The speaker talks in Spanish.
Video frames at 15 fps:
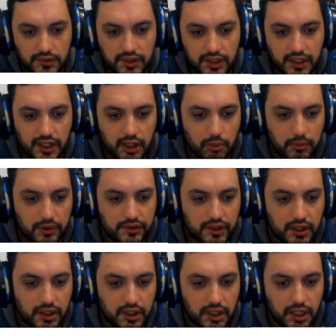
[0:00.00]
Se agregaron
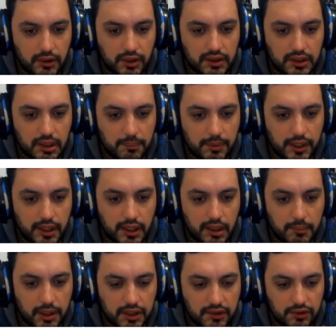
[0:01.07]
mensajes relevantes para la
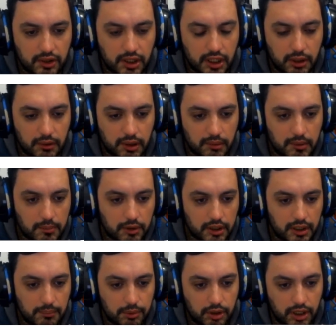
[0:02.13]
partición del LVM, por
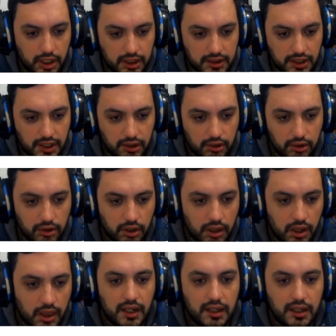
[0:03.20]
ejemplo, en el instalador.